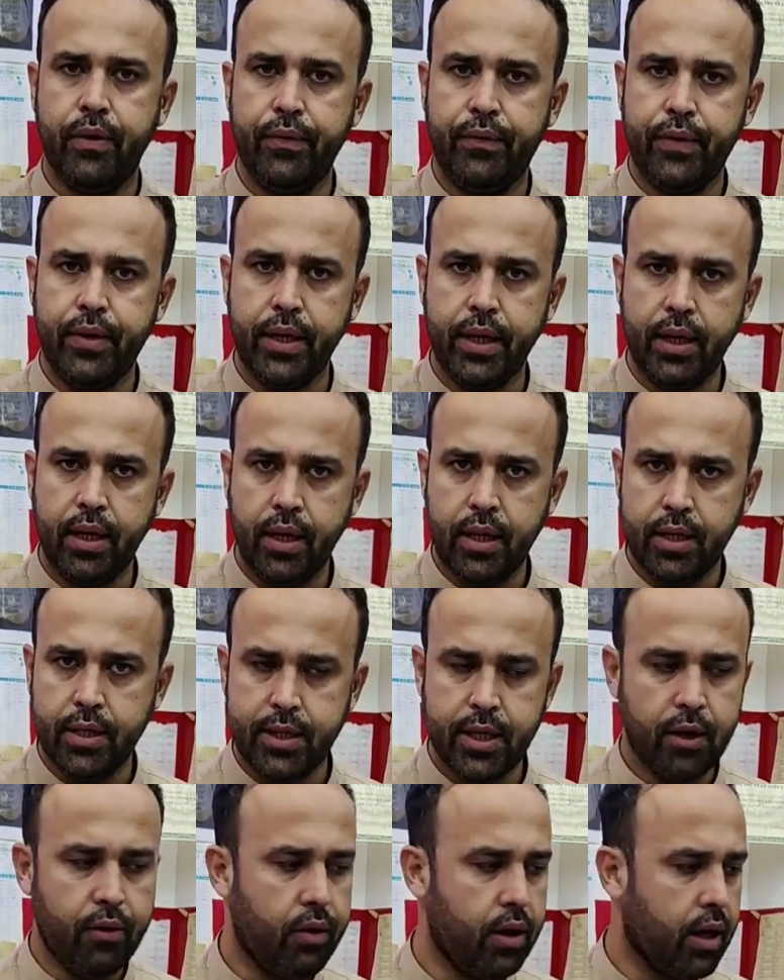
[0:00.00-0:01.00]
फिफ्टी
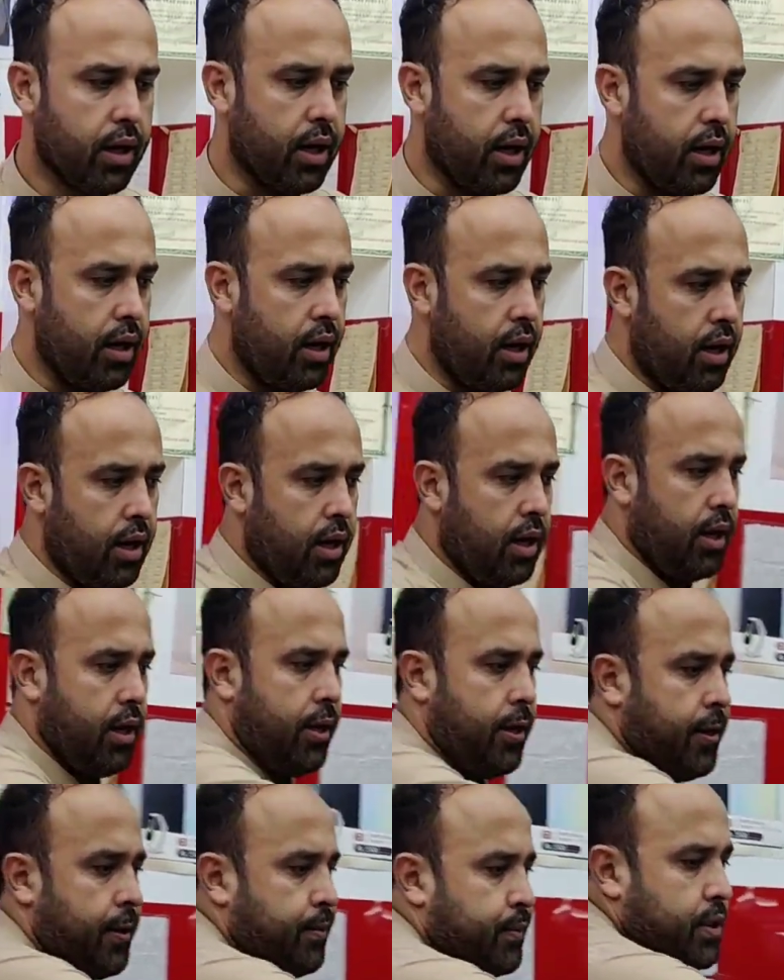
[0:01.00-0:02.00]
सेवन का
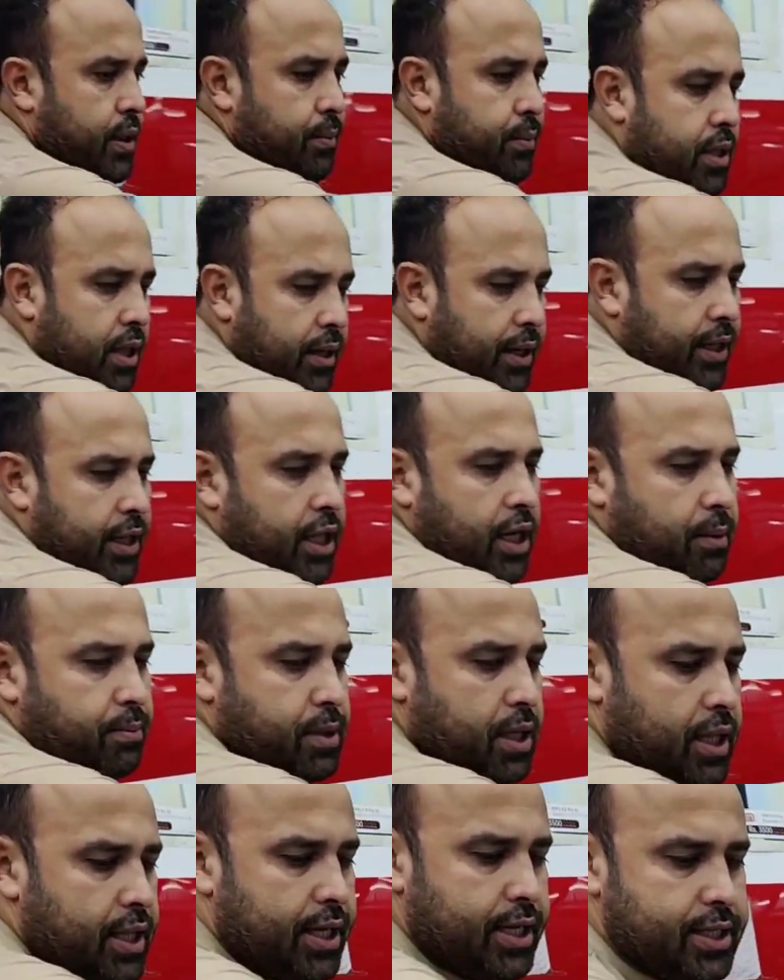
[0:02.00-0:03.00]
सैमसंग की
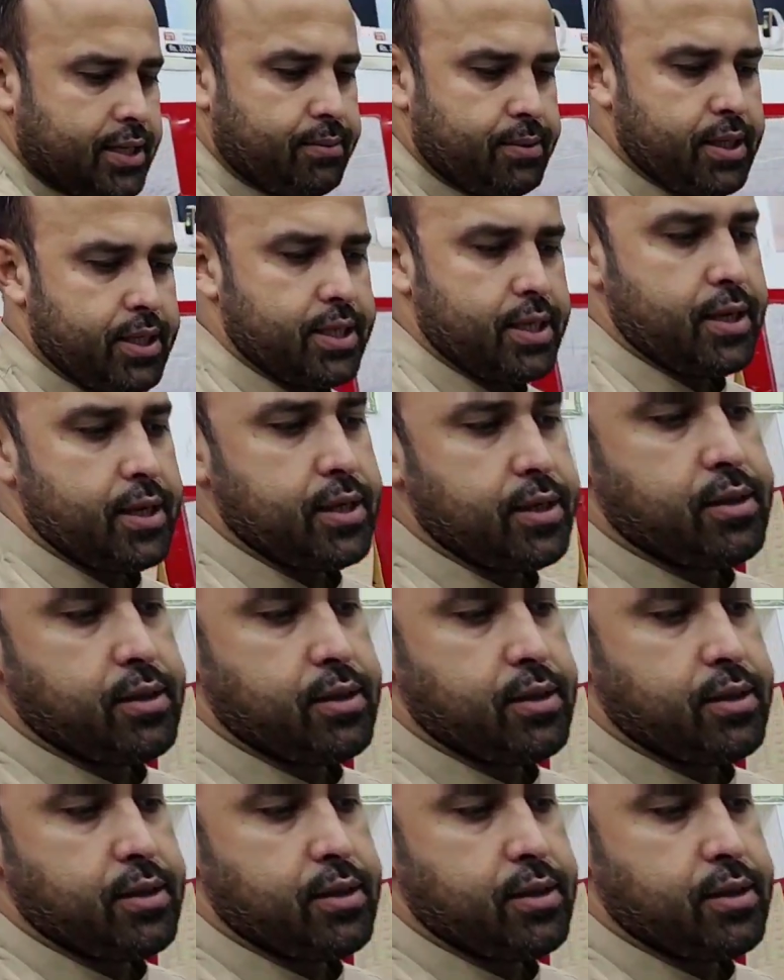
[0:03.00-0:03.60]
तरफ चलते हैं सबसे